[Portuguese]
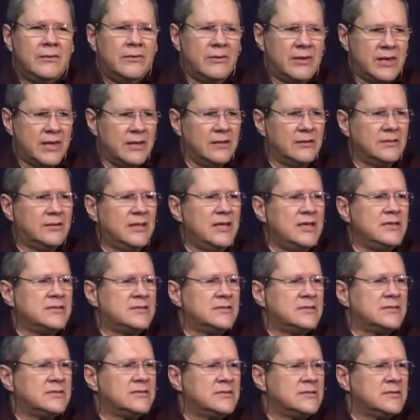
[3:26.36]
O que ele
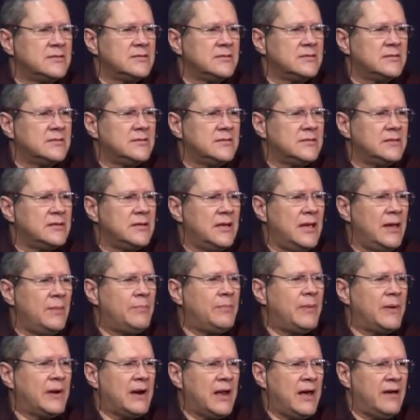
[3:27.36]
disse é
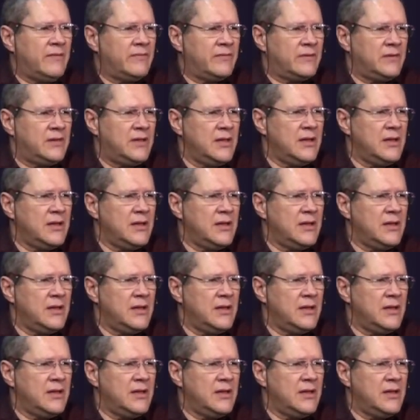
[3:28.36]
palavra.